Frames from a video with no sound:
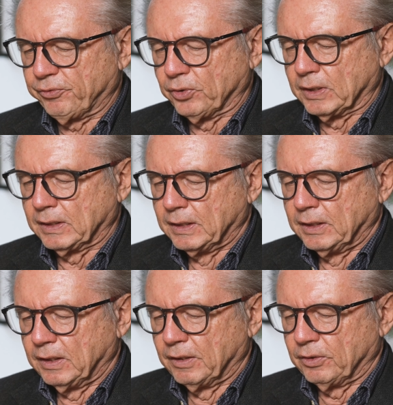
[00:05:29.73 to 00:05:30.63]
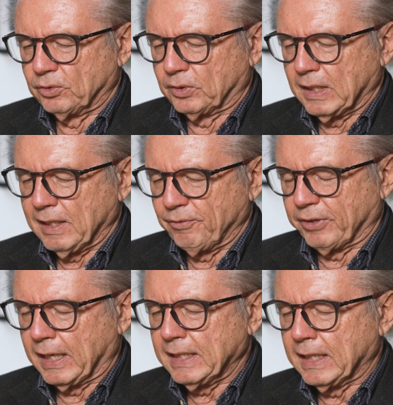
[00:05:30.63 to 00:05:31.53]
für totale
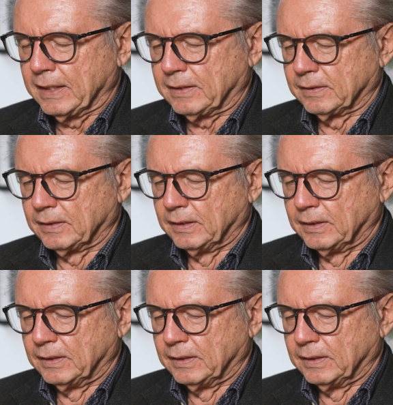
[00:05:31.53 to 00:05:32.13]
Freiheit.